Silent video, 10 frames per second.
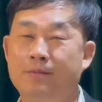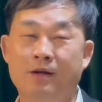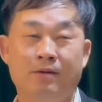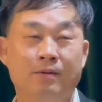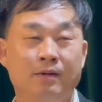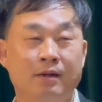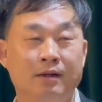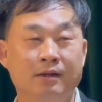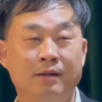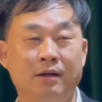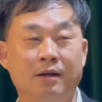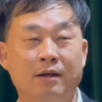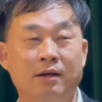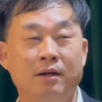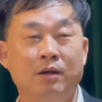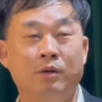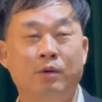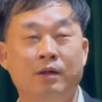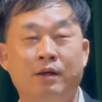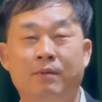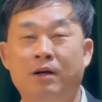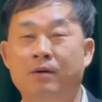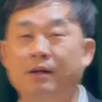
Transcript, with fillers: khẩu. Kế thừa và phát huy